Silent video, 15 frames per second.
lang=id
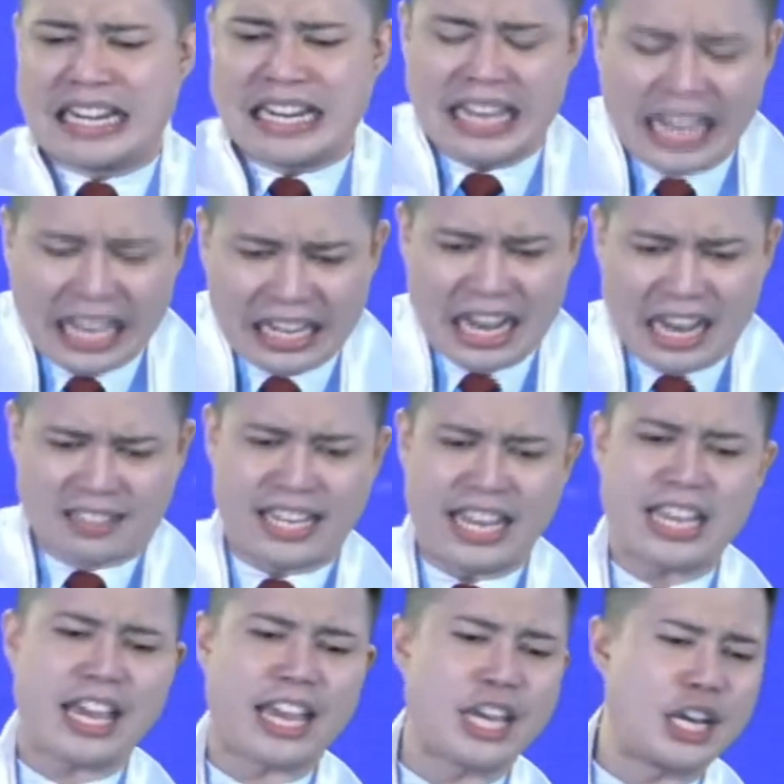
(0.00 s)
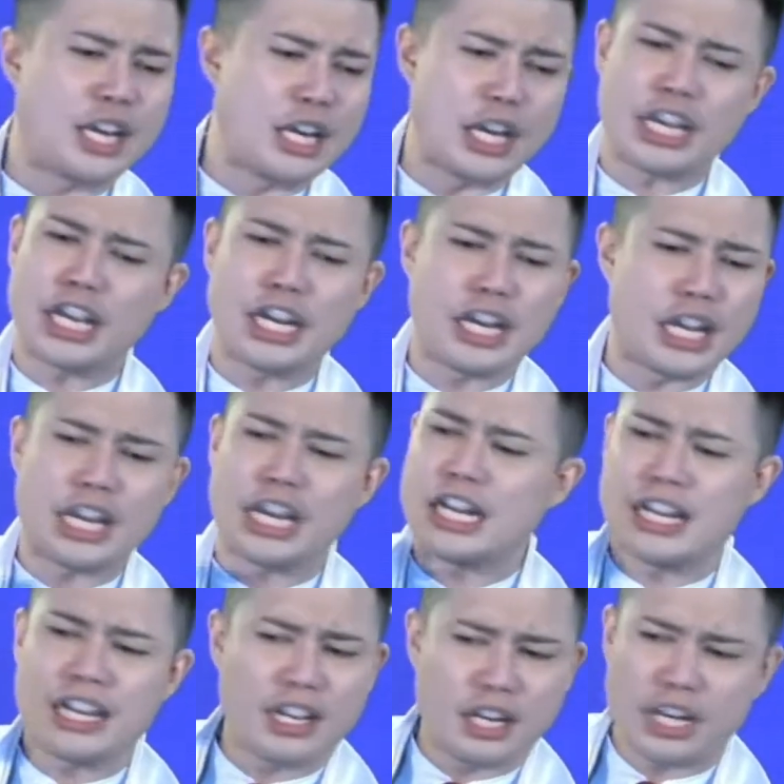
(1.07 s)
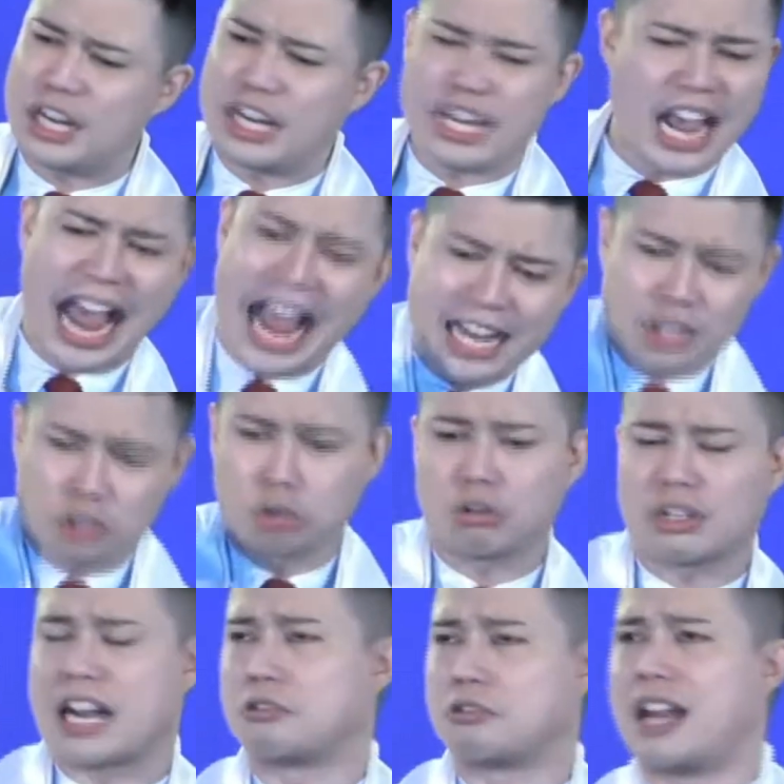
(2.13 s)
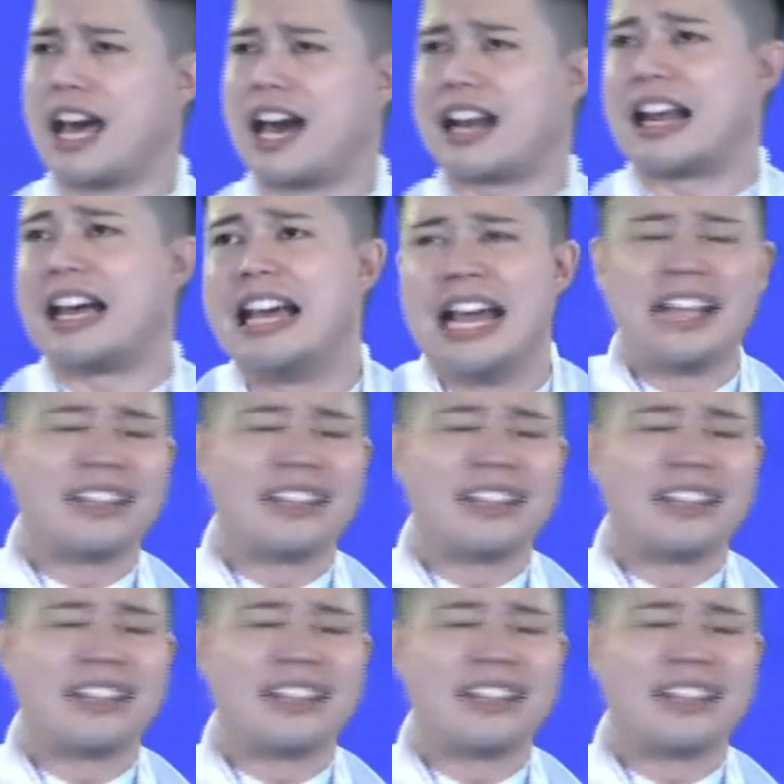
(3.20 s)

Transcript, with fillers: Daniel sehingga ingin ingin ingin di, di, dihancurkan saudara.